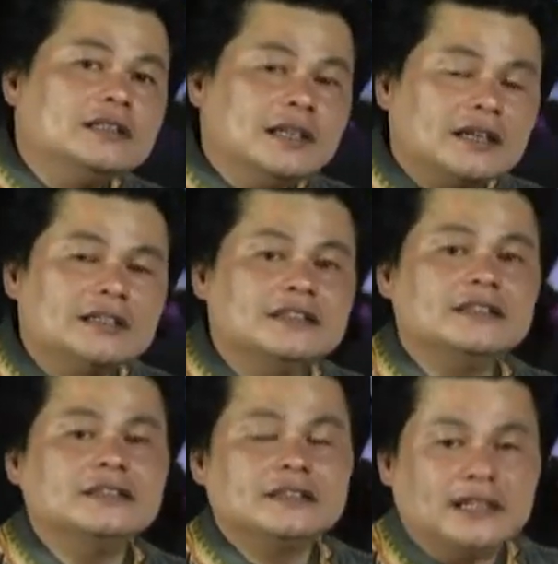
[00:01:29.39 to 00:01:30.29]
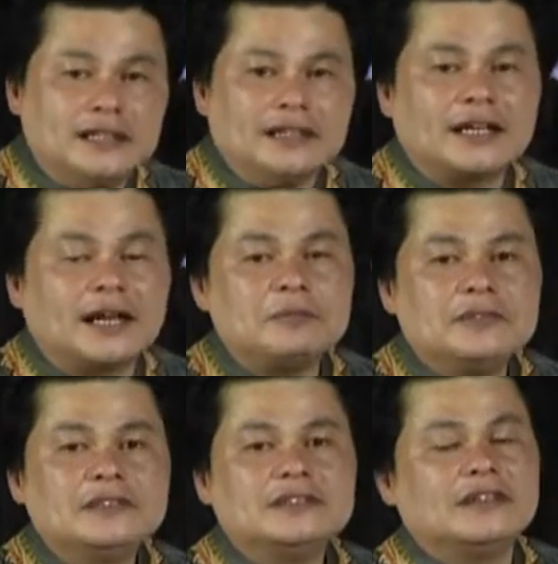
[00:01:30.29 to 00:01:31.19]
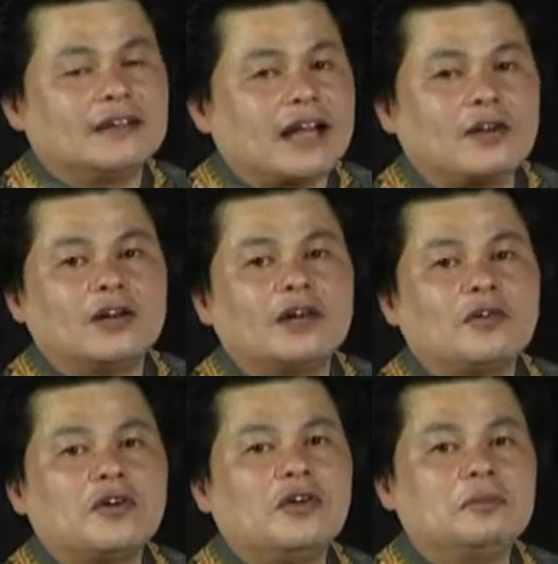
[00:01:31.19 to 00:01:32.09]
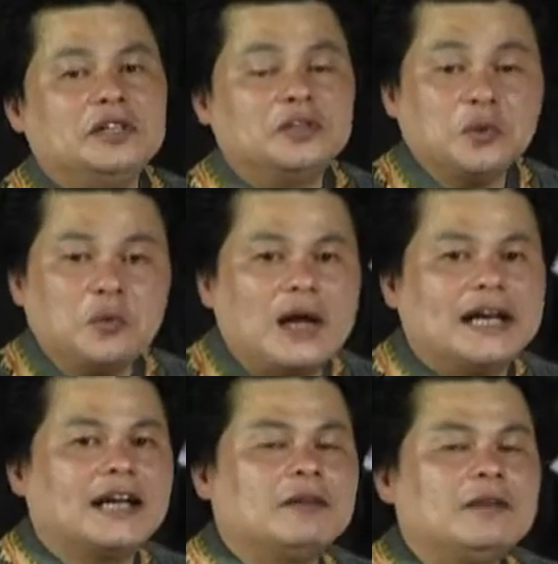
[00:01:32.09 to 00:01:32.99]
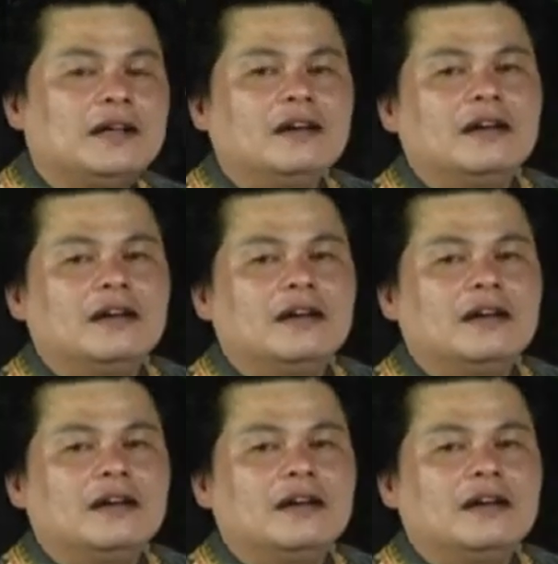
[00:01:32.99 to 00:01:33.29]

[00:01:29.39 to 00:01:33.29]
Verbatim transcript: เที่ยงคืนถึงตีหนึ่งนะครับซึ่งรายการของเราก็มีทุกวันนะครับ